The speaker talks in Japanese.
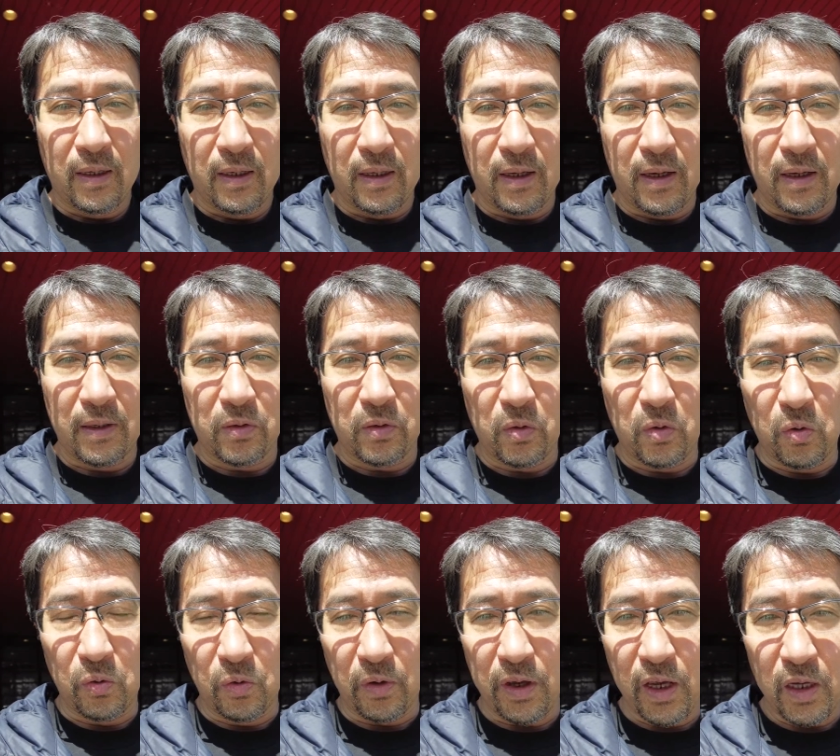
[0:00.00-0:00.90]
えーと、こ
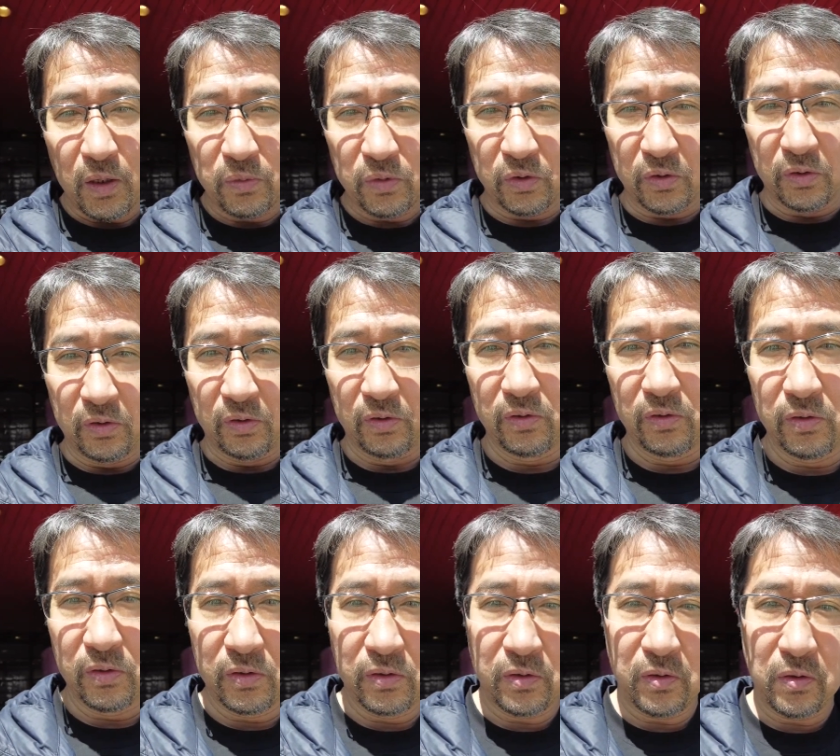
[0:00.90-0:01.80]
のゲーム
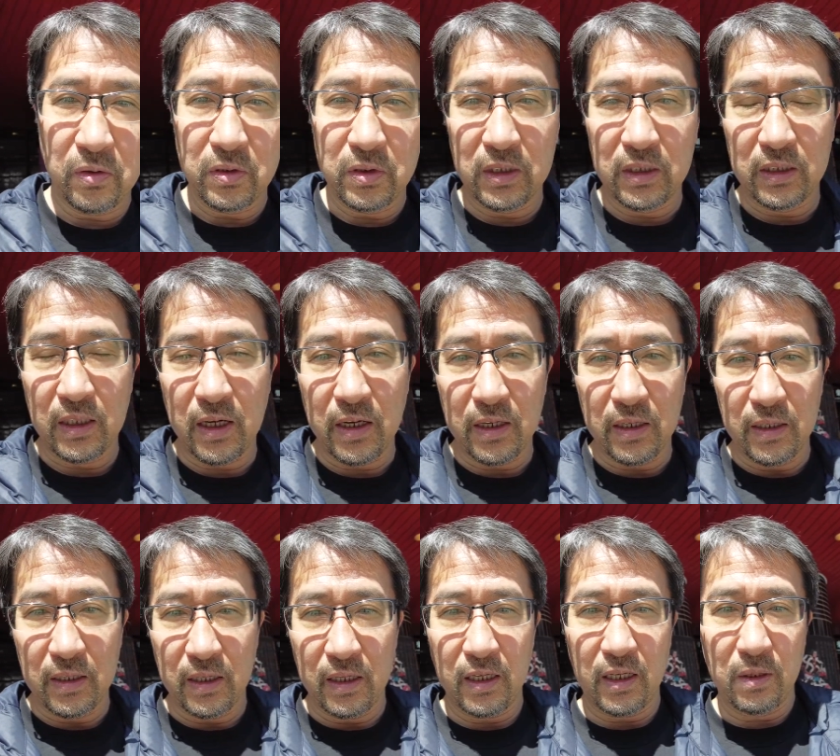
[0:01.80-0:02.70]
の時代
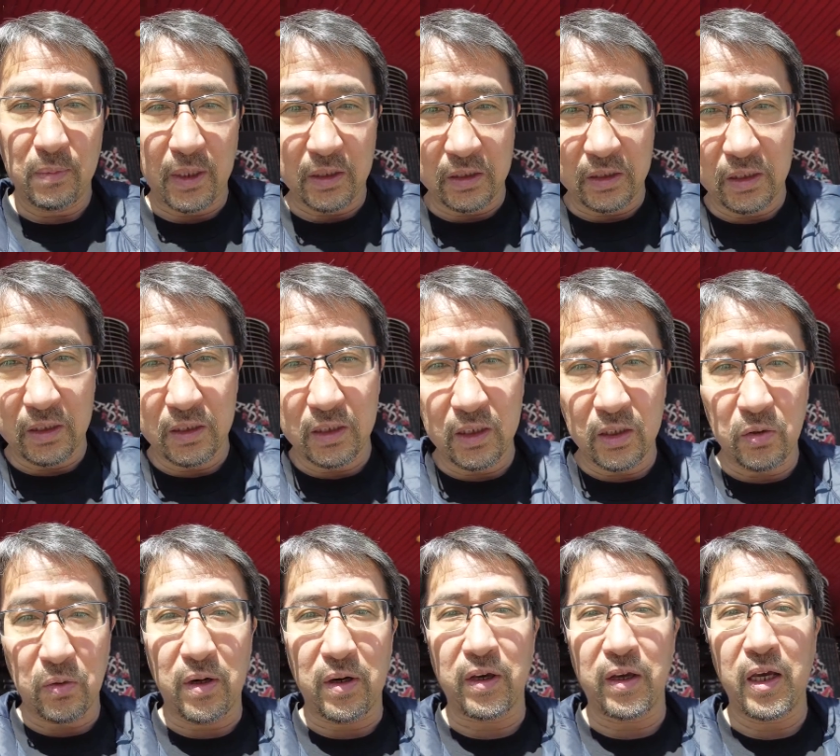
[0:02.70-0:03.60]
に、まあ、CG
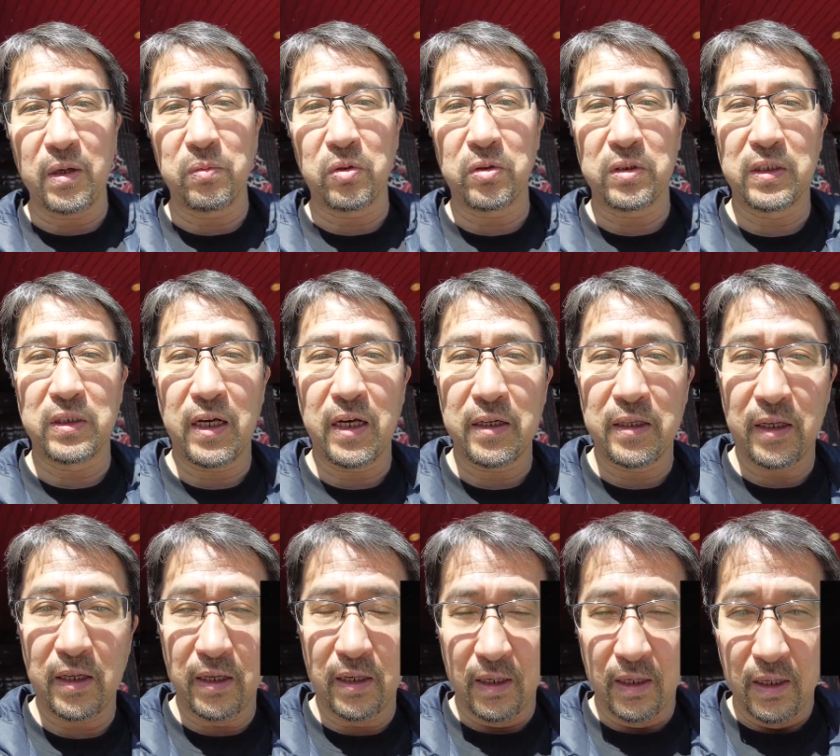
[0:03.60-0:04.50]
とかゲームの時代
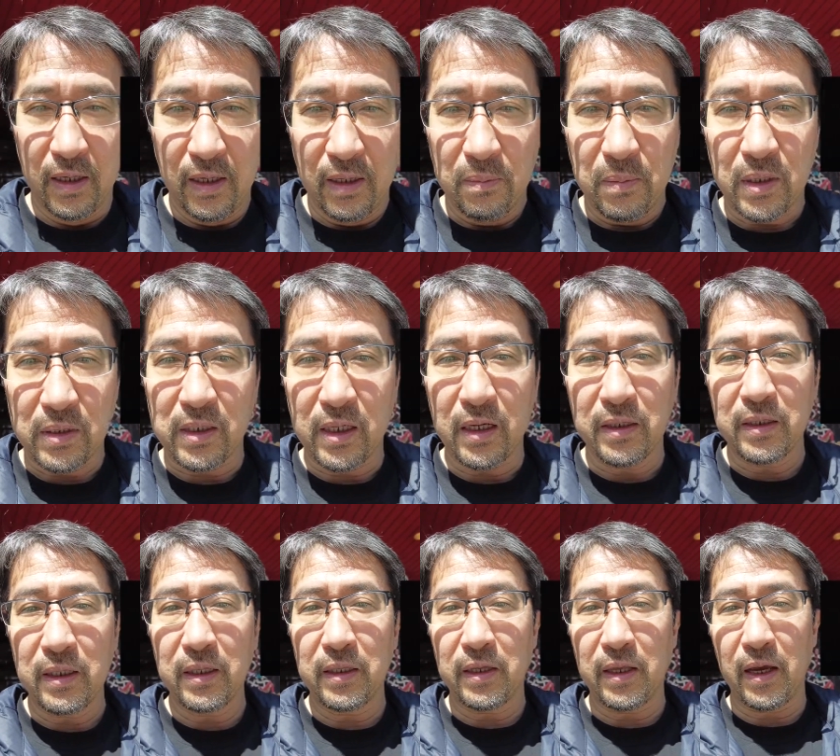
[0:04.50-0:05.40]
に、まあ、3
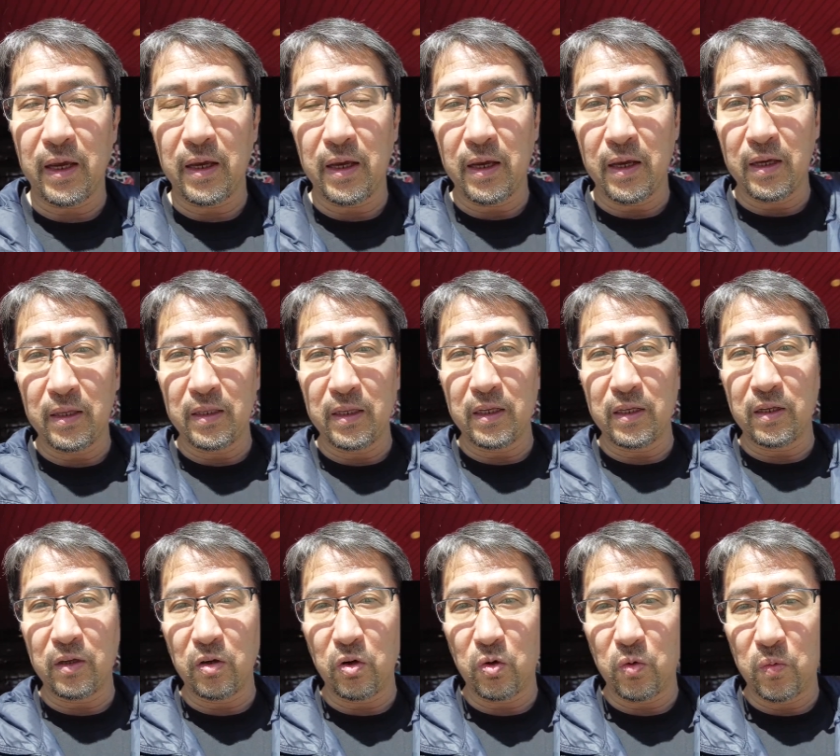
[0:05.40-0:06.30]
人で人
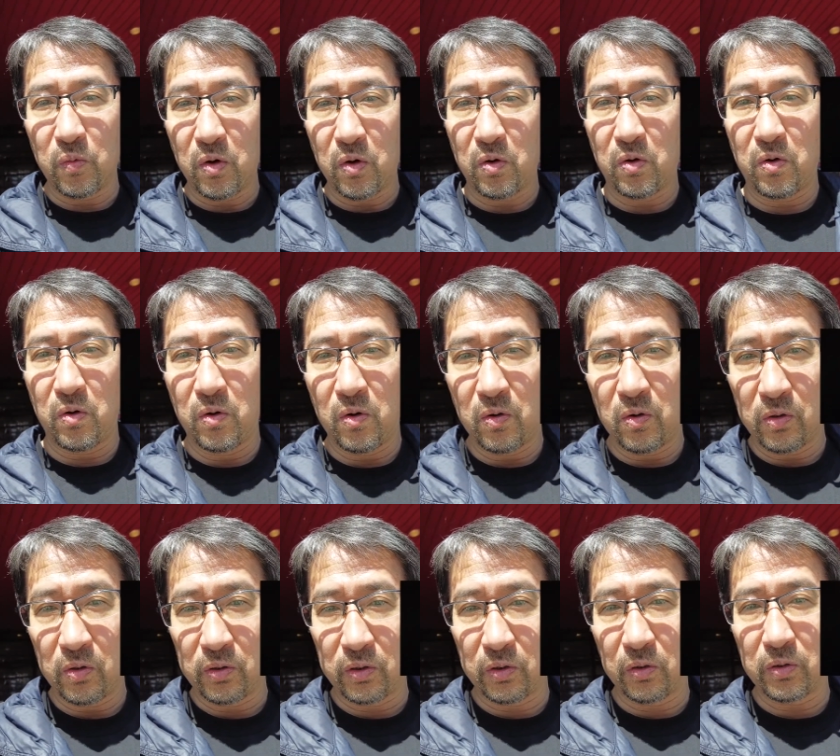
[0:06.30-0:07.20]
形を
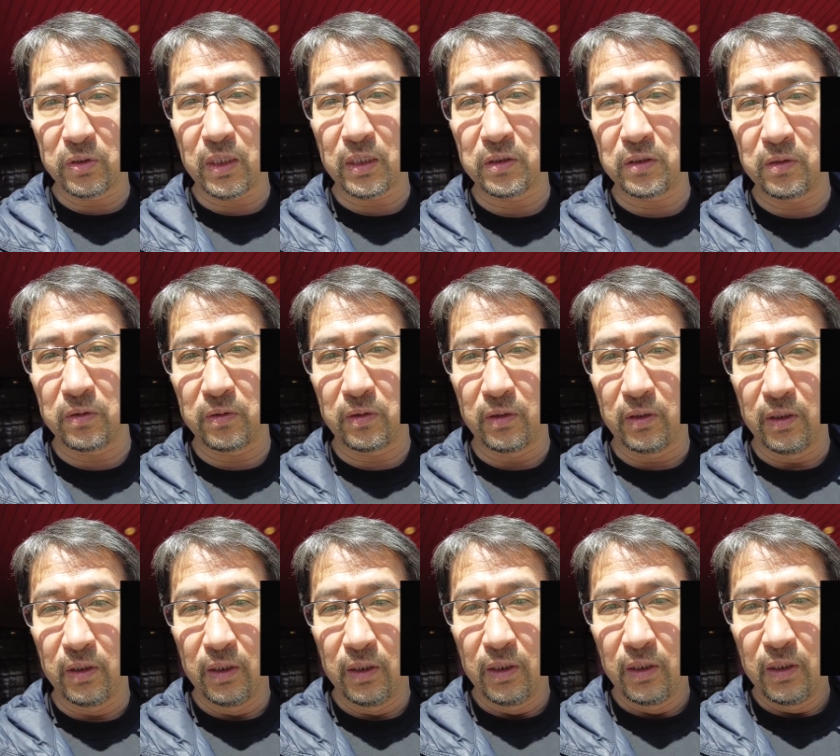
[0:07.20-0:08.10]
操作する
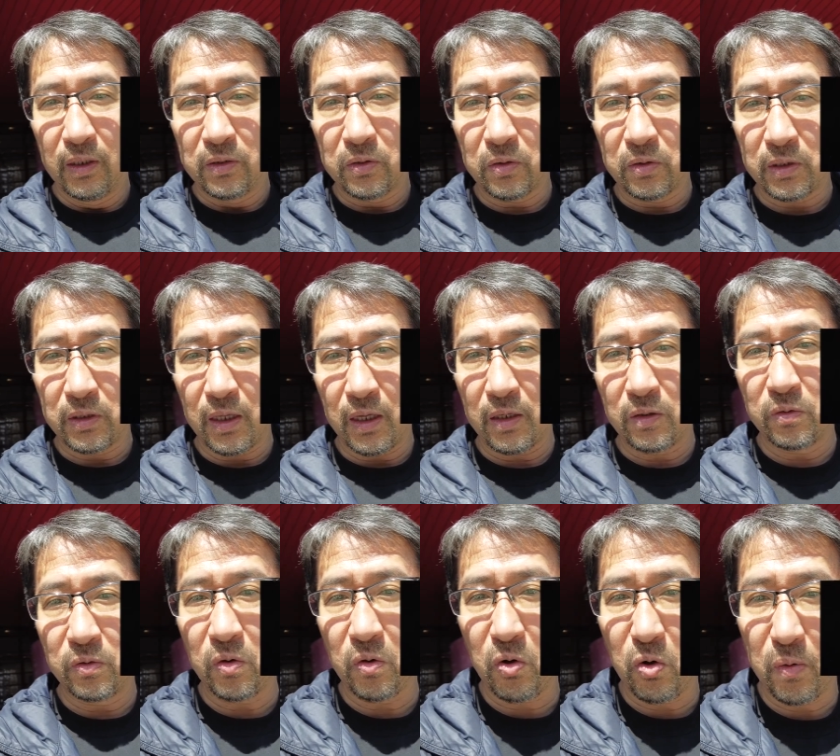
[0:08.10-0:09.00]
そして
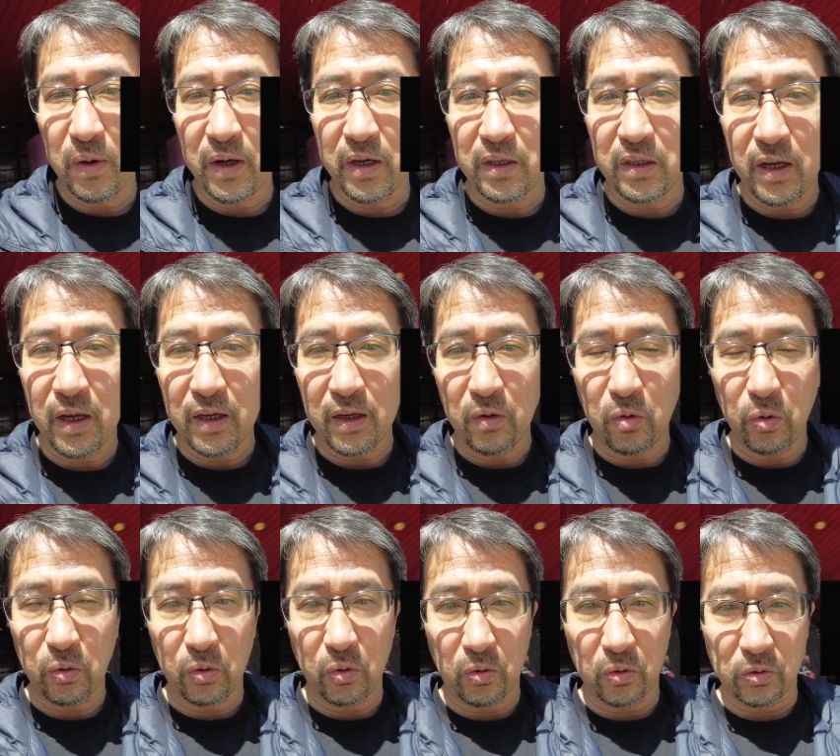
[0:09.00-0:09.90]
子はいない
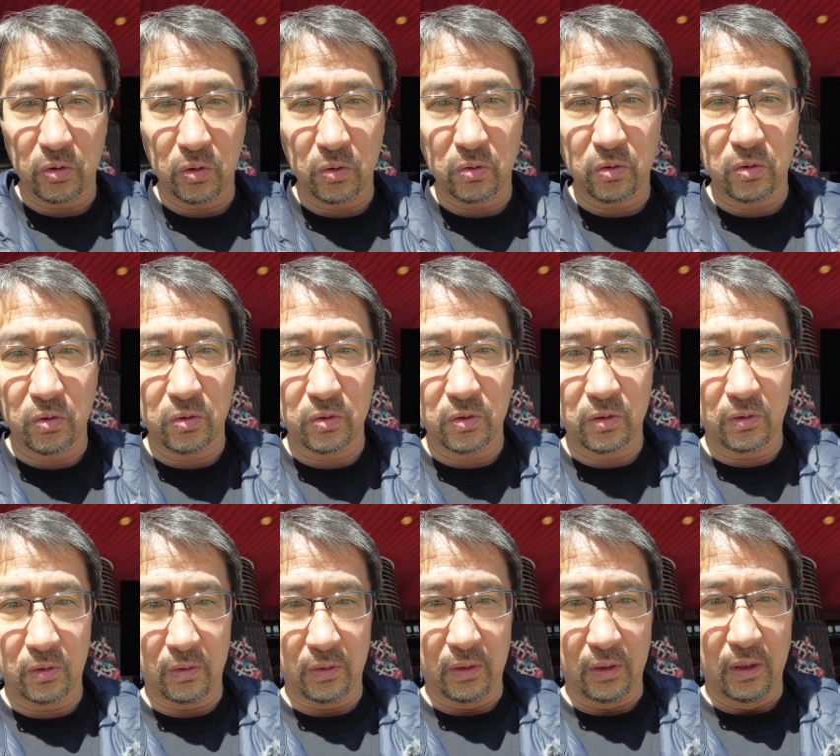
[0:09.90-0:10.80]
ことを想像す
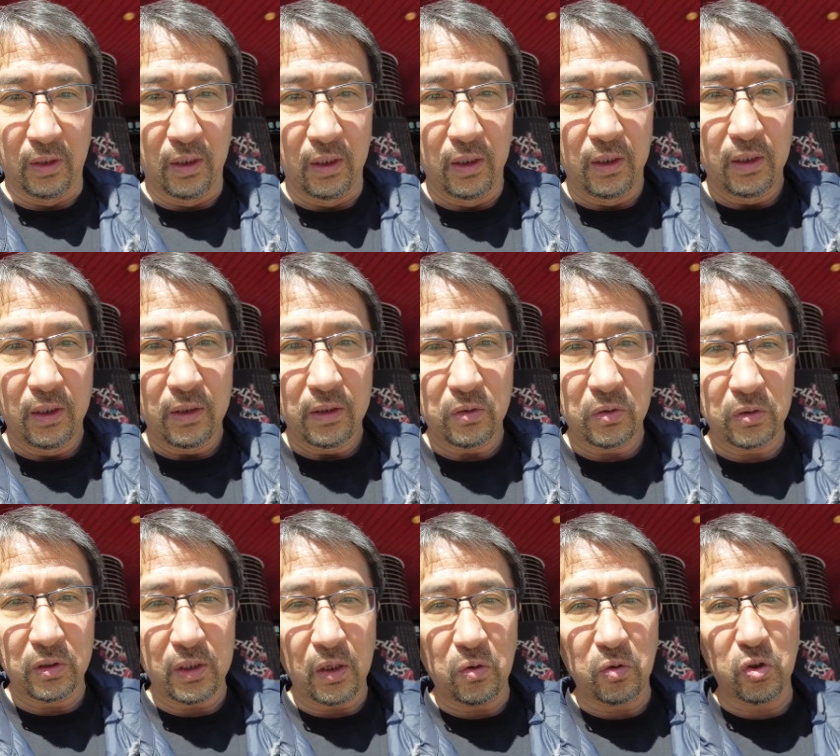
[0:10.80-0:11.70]
るそ
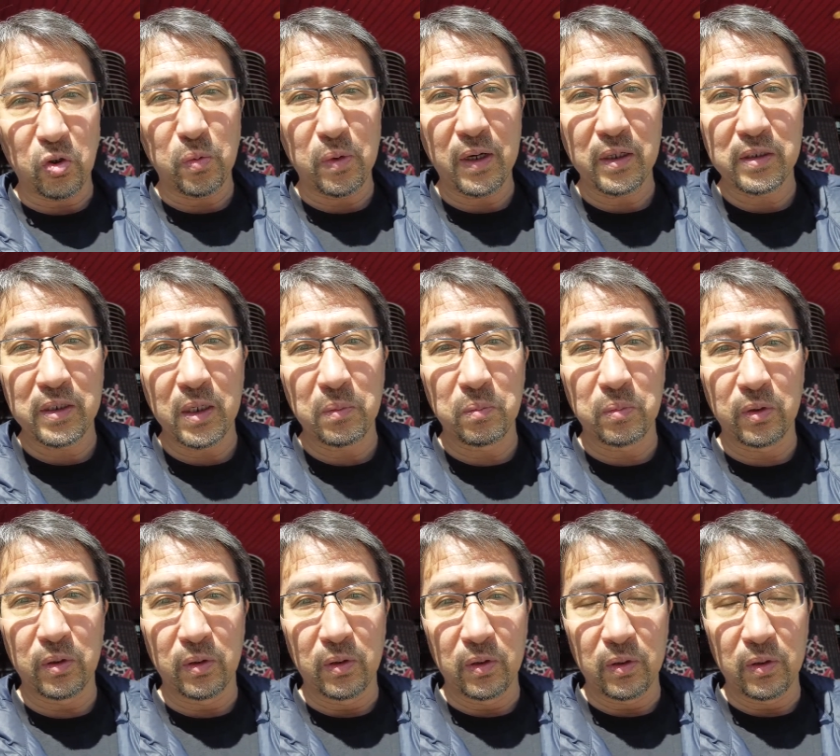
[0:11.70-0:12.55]
して言葉は全部